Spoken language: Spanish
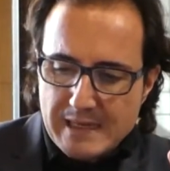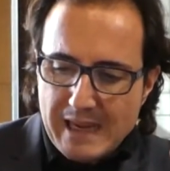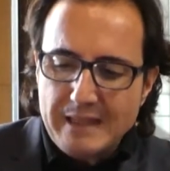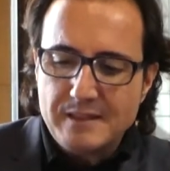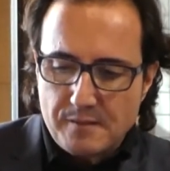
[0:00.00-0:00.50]

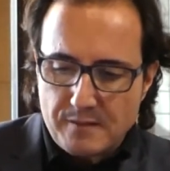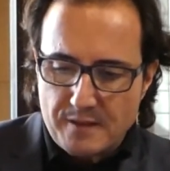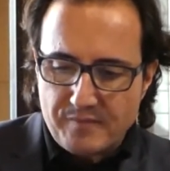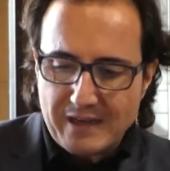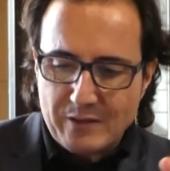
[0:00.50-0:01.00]
Él
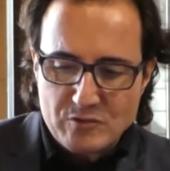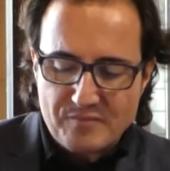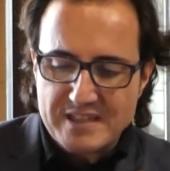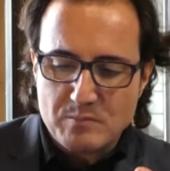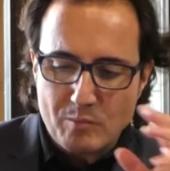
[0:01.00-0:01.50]
dice, fijaros, una
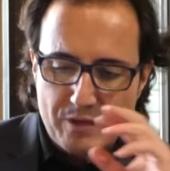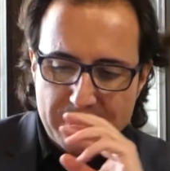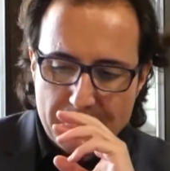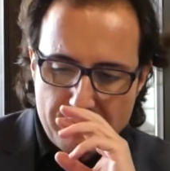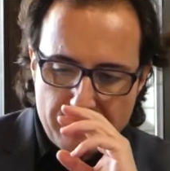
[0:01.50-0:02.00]
frase muy
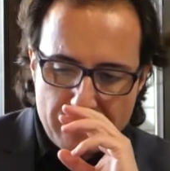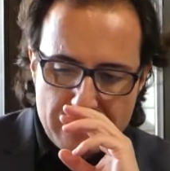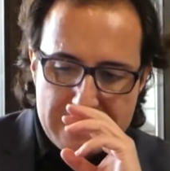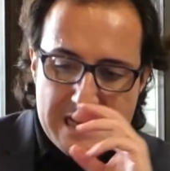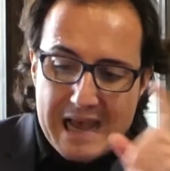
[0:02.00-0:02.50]
bonita, dice,
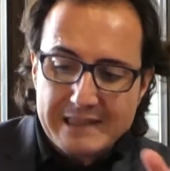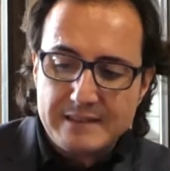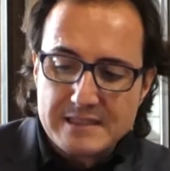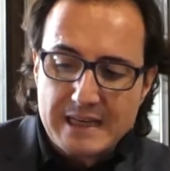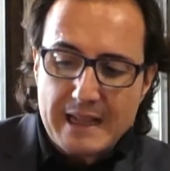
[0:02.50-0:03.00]

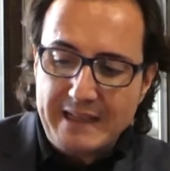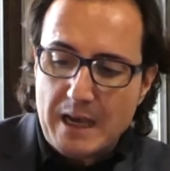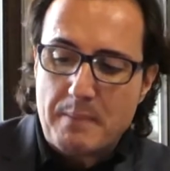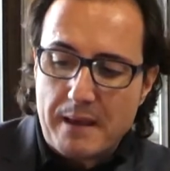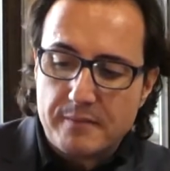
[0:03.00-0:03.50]
antes era
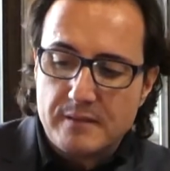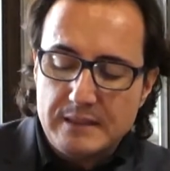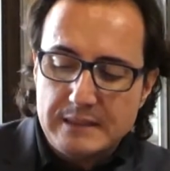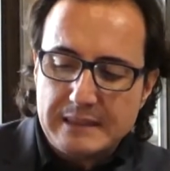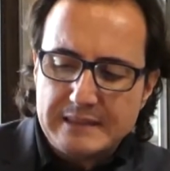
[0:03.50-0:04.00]
incapaz
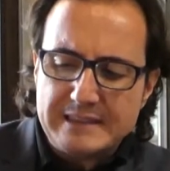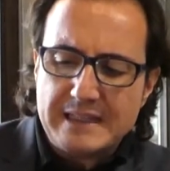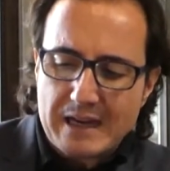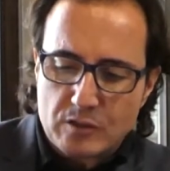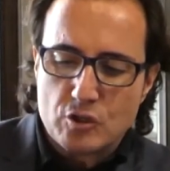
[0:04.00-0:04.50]
de
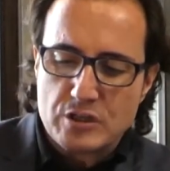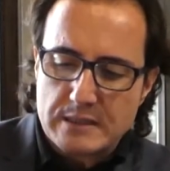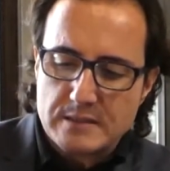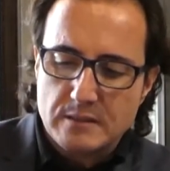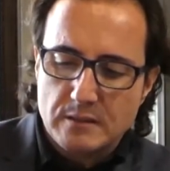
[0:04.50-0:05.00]
tirar
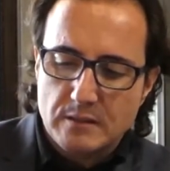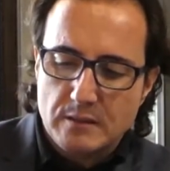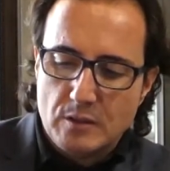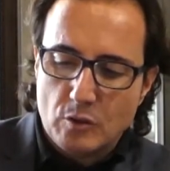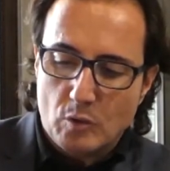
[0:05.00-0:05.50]
cosas.
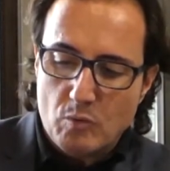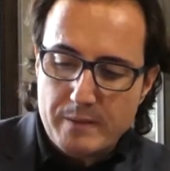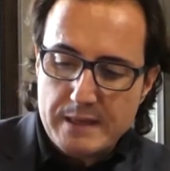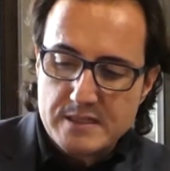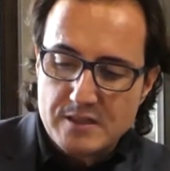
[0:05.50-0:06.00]
Como
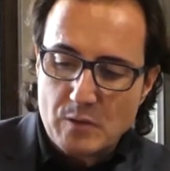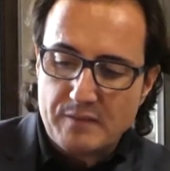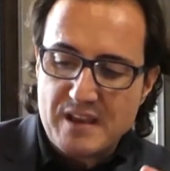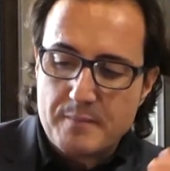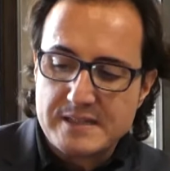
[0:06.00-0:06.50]
ves, no
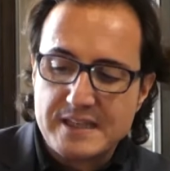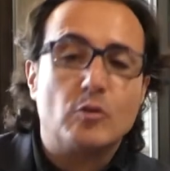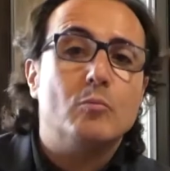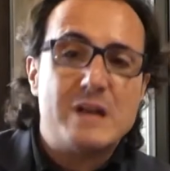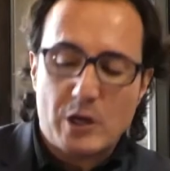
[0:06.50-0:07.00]
hacía más que
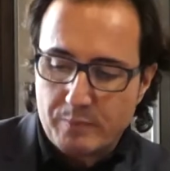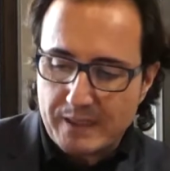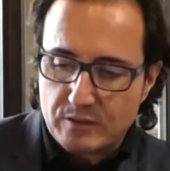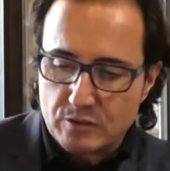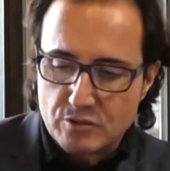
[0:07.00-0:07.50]
acumular
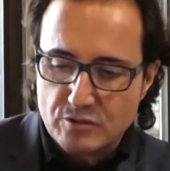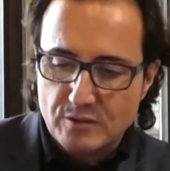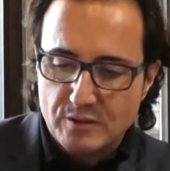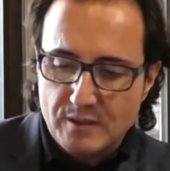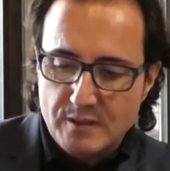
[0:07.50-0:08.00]
objetos.
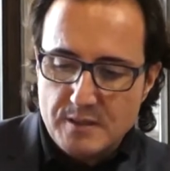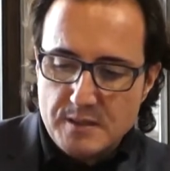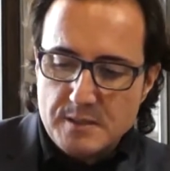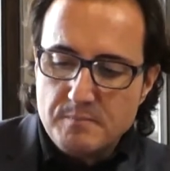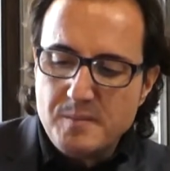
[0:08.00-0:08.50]

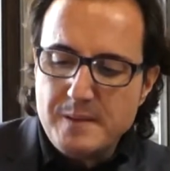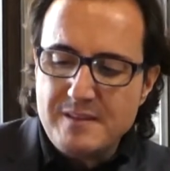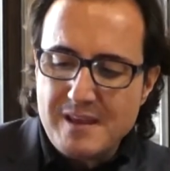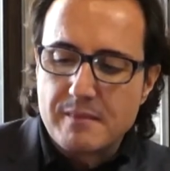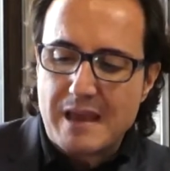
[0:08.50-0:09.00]
Viví
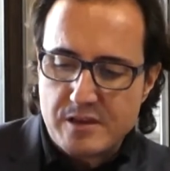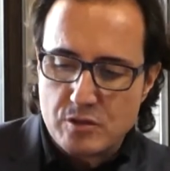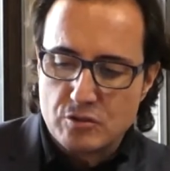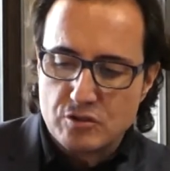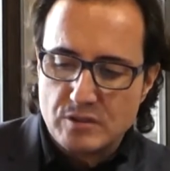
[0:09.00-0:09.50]
10
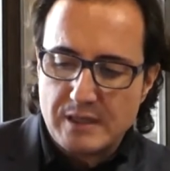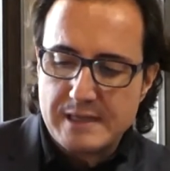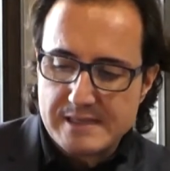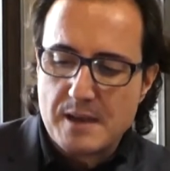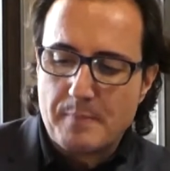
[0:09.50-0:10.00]
años en
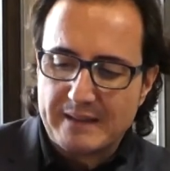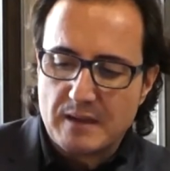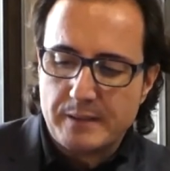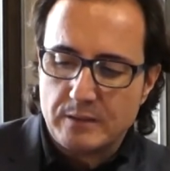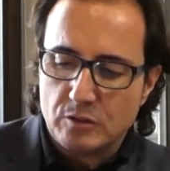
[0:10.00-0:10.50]
este
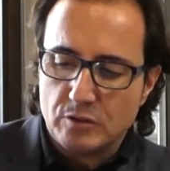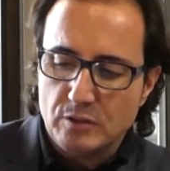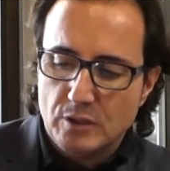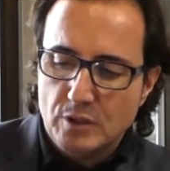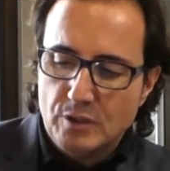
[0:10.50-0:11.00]
apartamento,
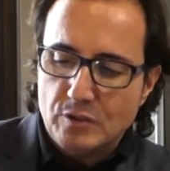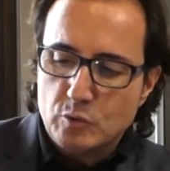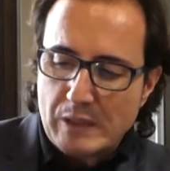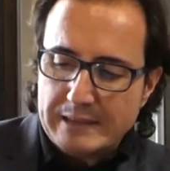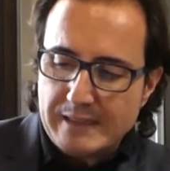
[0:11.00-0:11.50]

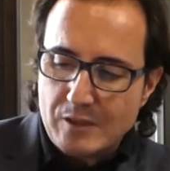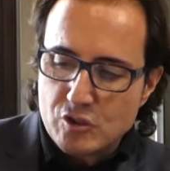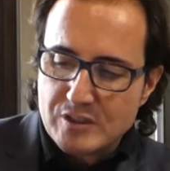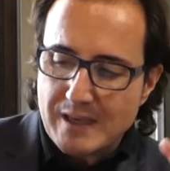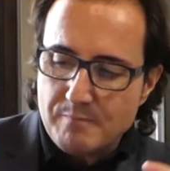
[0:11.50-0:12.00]
durante
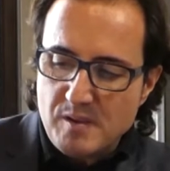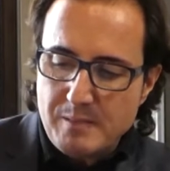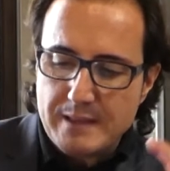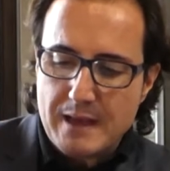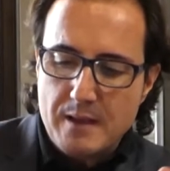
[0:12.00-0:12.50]
los que mi
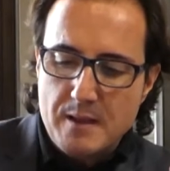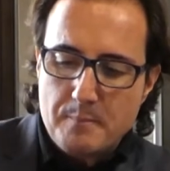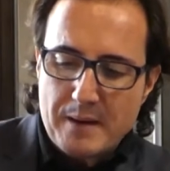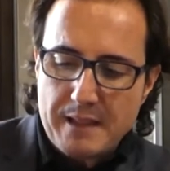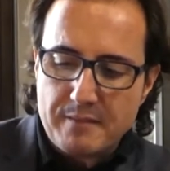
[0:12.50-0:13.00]

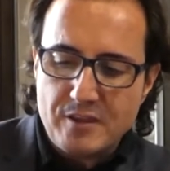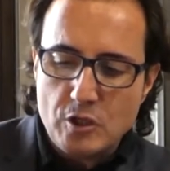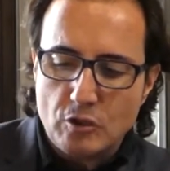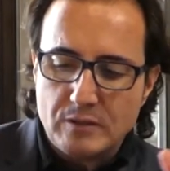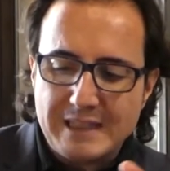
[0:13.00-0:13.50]
vida
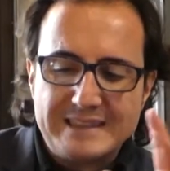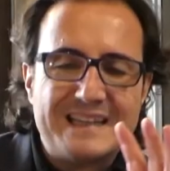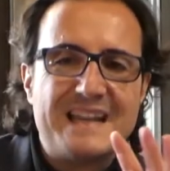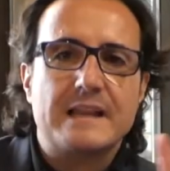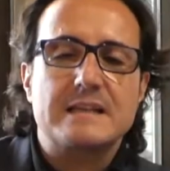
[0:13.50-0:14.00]
pareció
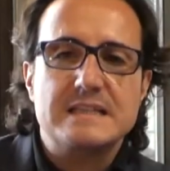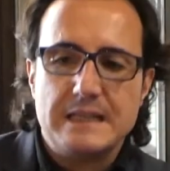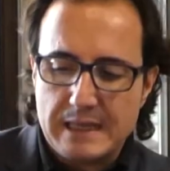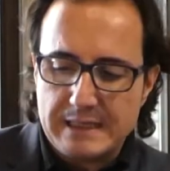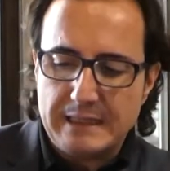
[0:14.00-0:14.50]

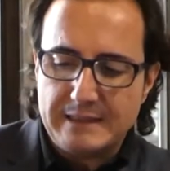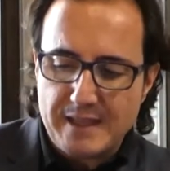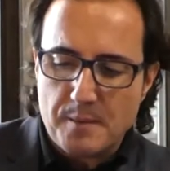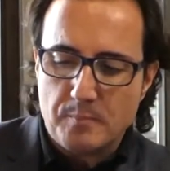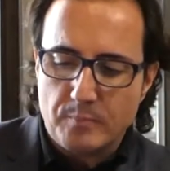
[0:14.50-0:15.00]
detenerse en el
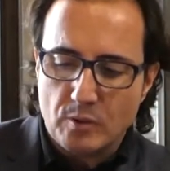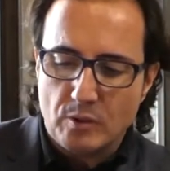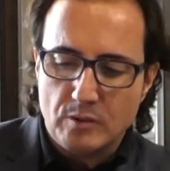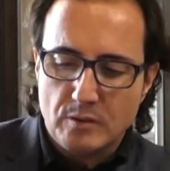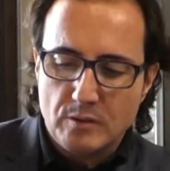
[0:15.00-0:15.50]
tiempo.